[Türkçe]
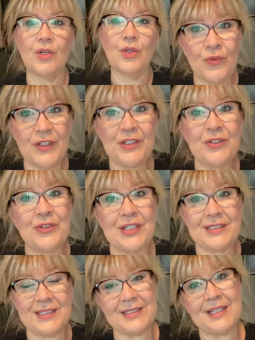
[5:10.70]
Bu
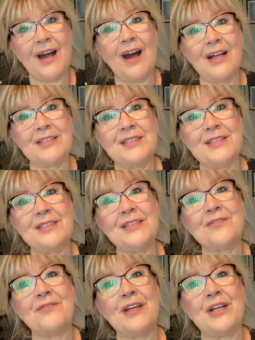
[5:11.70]
videoda size
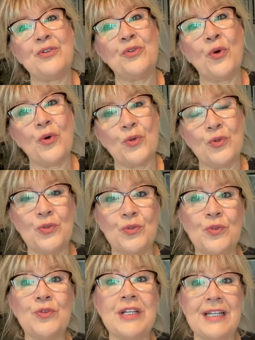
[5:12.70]
halsizlik ve
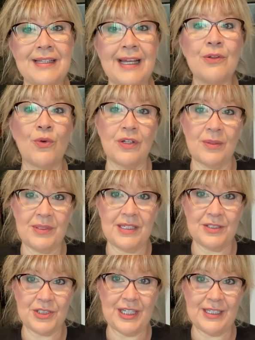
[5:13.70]
yorgunluğun neden
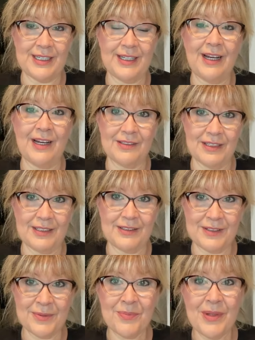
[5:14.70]
olabileceğini
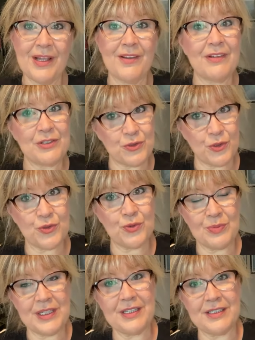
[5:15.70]
anlattım ve
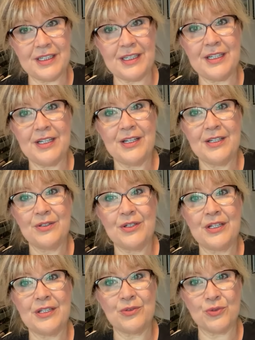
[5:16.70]
çözümlerini
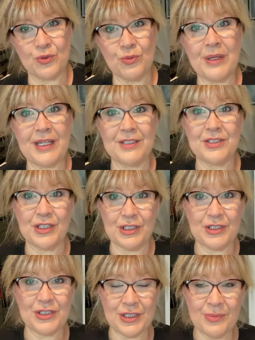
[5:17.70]
e, sunmaya
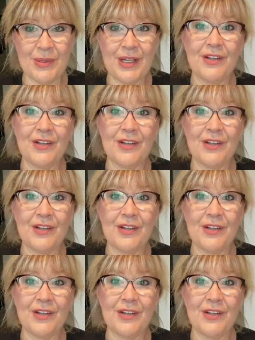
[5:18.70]
çalıştım.